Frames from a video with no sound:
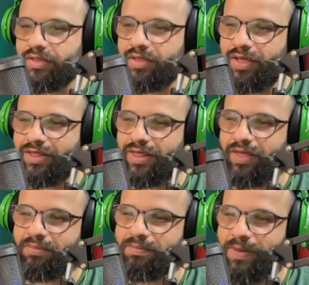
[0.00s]

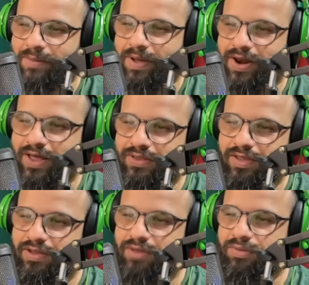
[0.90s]
Achei bem barato
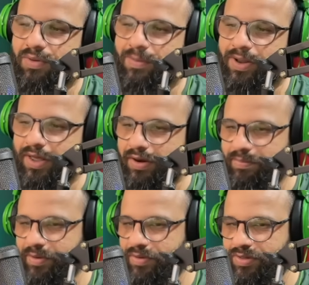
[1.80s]
ainda ele tomar amarelo
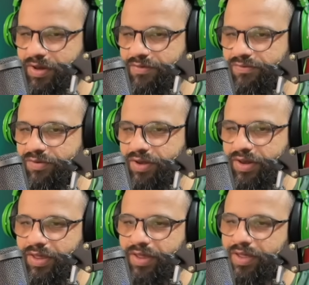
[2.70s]
pra onde ele foi
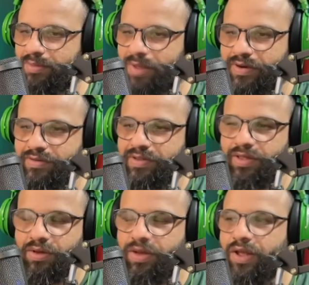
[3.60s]
ali. E, mano,
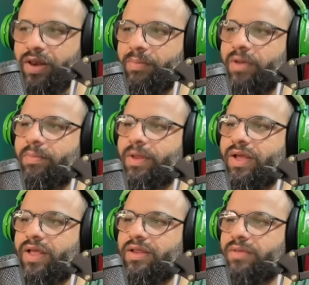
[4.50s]
seguiu reclamando pra
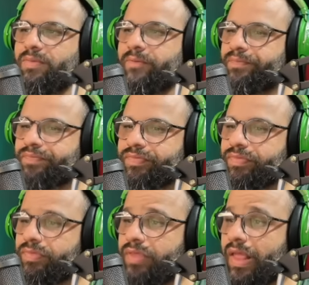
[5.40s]
caramba.
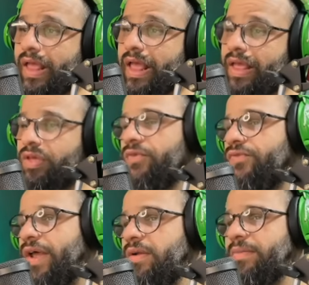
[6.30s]
E eu
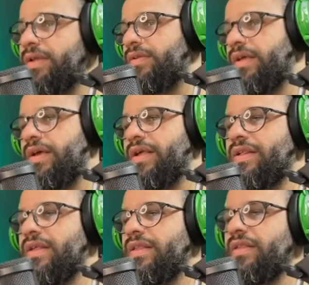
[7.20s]
falo, mano, eu
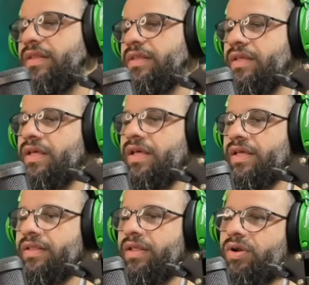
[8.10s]
acho.
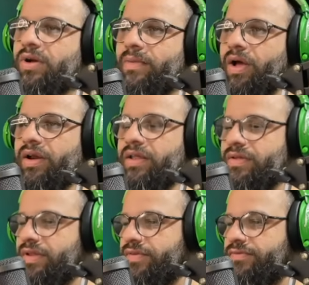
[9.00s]
Não normal, ali
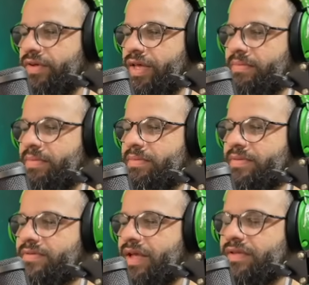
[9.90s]
onde ele foi é meio
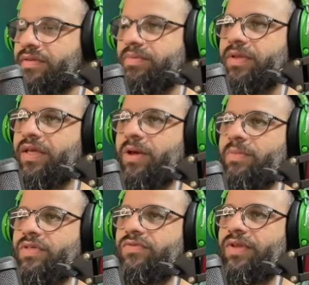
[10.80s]
bizarro, assim, porque ele
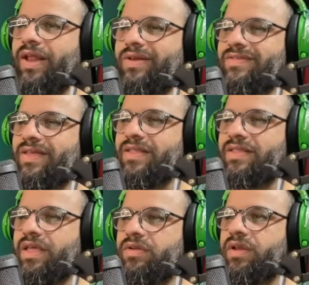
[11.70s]
realmente foi lá no
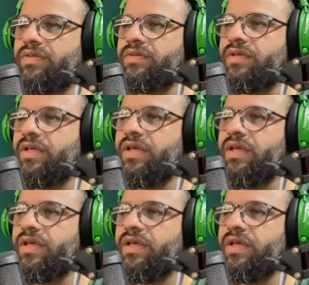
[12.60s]
escanteio, né, assim.